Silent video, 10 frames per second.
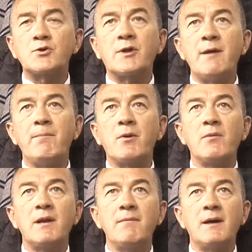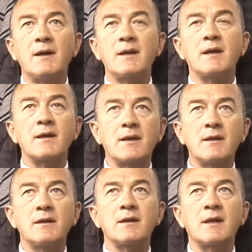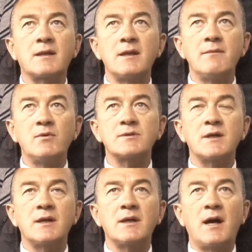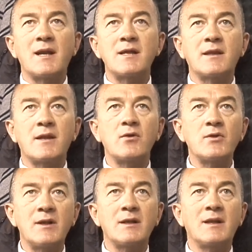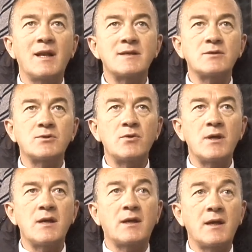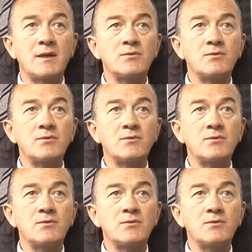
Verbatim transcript: gran problema que tenemos eh, al interior de, la institución y que es